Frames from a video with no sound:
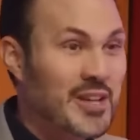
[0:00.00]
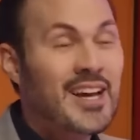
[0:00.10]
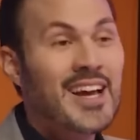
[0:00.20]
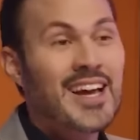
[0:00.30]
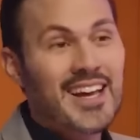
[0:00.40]

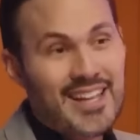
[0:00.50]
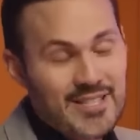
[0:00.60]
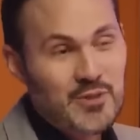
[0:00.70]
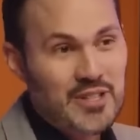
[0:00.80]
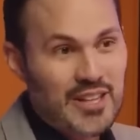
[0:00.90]
Exatamente.
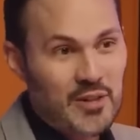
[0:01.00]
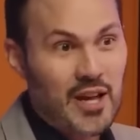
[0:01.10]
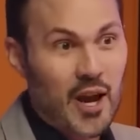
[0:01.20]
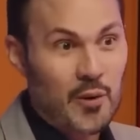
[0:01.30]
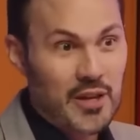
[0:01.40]
Esse é o cenário
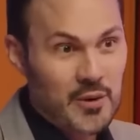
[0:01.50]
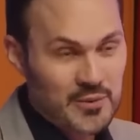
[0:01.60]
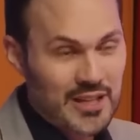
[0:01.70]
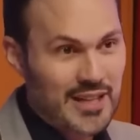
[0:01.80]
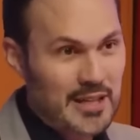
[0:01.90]
ideal. E
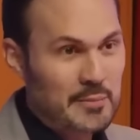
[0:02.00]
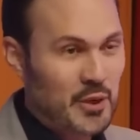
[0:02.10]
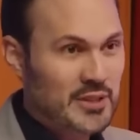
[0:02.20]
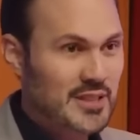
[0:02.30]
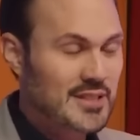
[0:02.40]
um detalhe
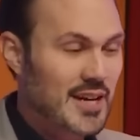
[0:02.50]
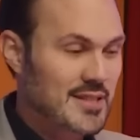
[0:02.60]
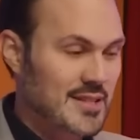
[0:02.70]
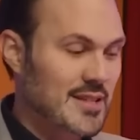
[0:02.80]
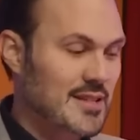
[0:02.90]
importante que
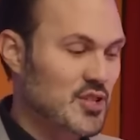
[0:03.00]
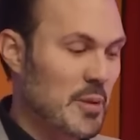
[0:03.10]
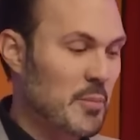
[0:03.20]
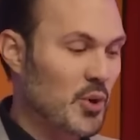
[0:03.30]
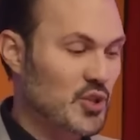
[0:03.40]
a ciência
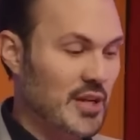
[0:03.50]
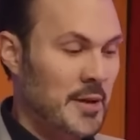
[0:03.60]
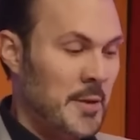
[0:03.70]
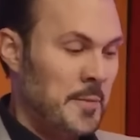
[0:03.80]
já mostra